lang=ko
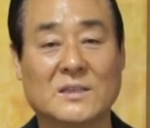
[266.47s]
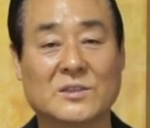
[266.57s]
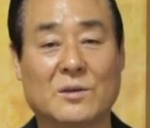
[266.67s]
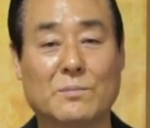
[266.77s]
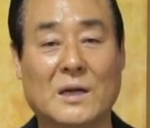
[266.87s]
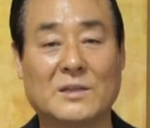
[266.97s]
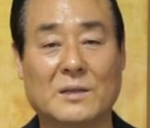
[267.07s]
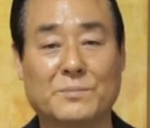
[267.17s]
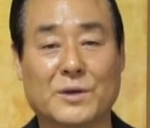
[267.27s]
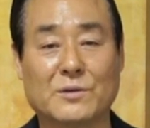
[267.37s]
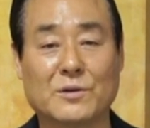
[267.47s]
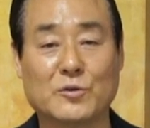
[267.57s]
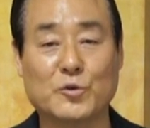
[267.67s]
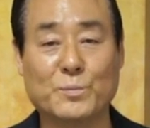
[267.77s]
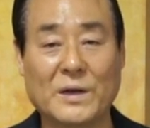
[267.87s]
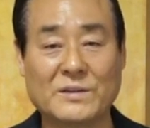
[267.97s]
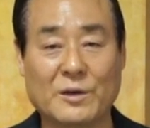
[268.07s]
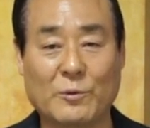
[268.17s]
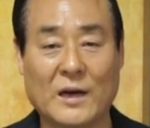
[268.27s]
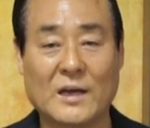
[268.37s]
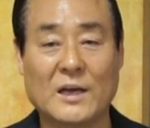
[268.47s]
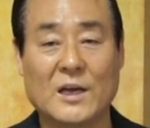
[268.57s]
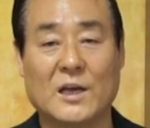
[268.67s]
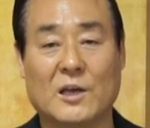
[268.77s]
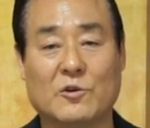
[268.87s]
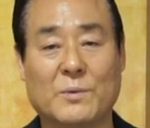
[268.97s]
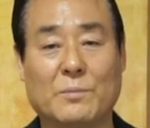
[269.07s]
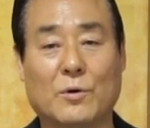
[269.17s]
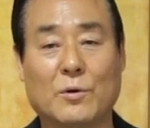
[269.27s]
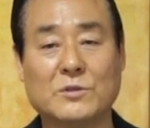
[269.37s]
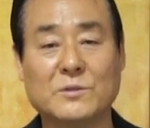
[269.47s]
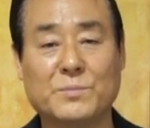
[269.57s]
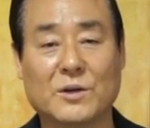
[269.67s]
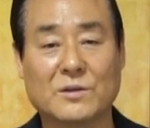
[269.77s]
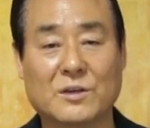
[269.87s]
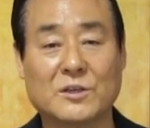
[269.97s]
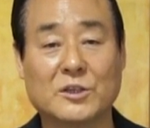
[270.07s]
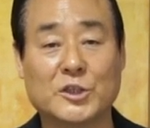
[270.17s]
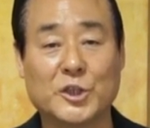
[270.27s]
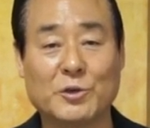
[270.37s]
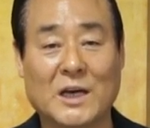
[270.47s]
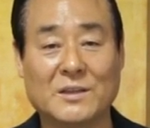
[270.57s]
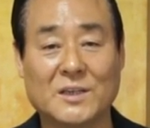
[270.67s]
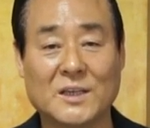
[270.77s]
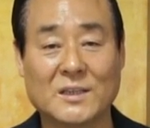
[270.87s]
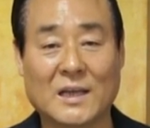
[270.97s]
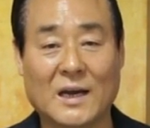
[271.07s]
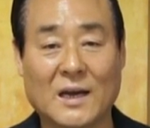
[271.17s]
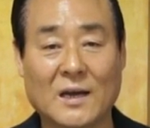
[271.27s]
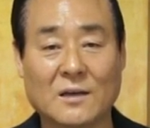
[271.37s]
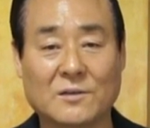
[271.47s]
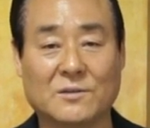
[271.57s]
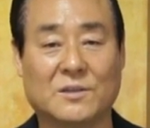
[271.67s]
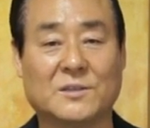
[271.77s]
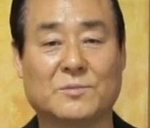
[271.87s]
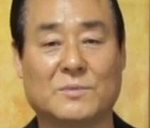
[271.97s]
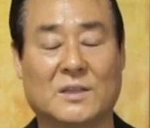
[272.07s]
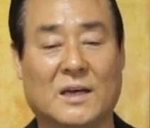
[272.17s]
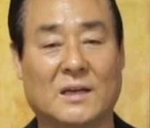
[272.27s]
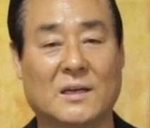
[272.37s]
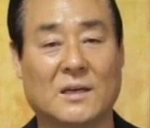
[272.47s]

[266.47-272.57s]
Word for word: 선발된 병거 600대와 애굽의 모든 병거를 지휘관들이 다 거느렸습니다.